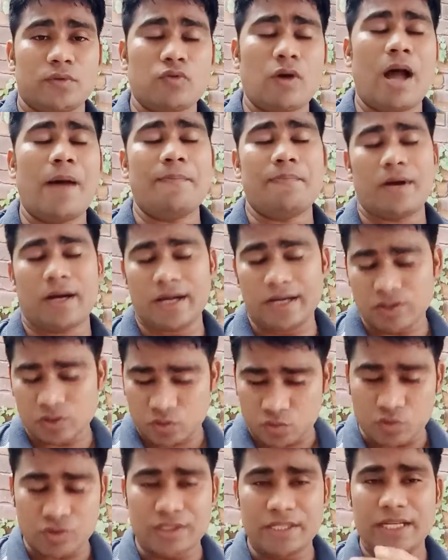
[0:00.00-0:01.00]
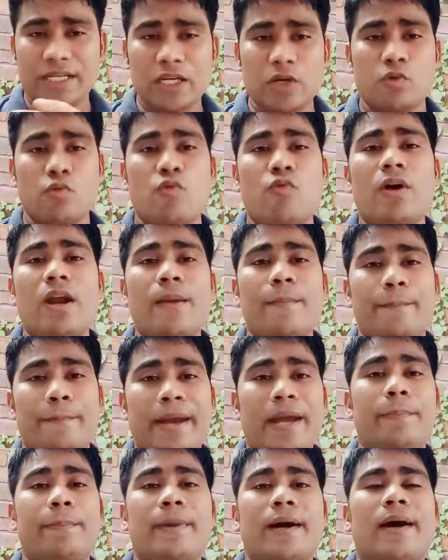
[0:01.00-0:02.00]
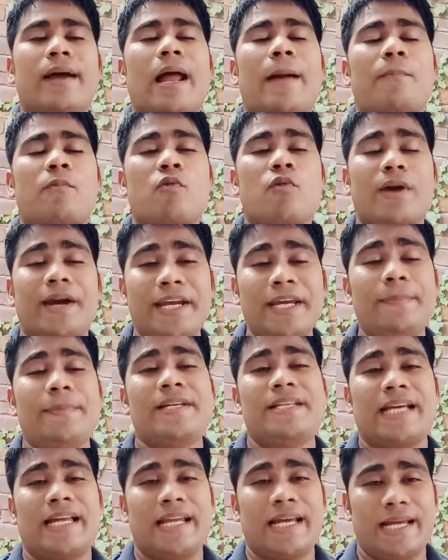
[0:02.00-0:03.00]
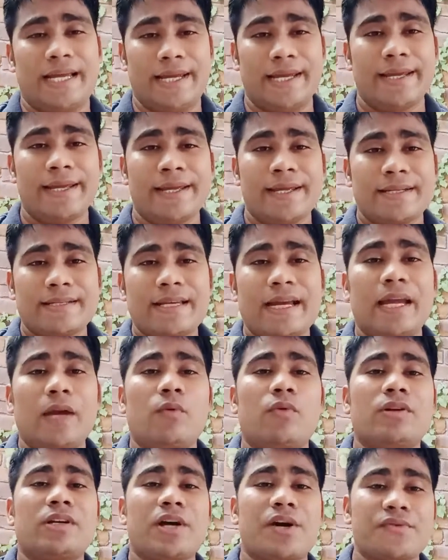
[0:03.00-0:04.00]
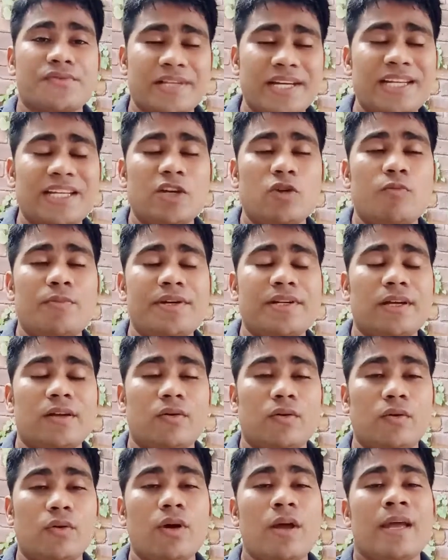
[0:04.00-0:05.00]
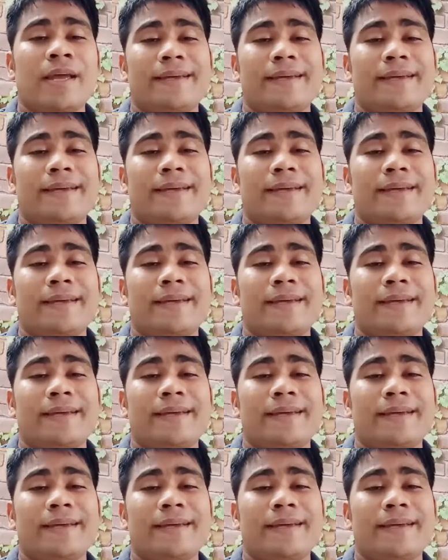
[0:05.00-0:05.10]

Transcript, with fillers: तो आप अगर सोचिए कि गूगल मैप अगर आपको कहीं भी जाना है चाहे वो थाउजेंड किलोमीटर हो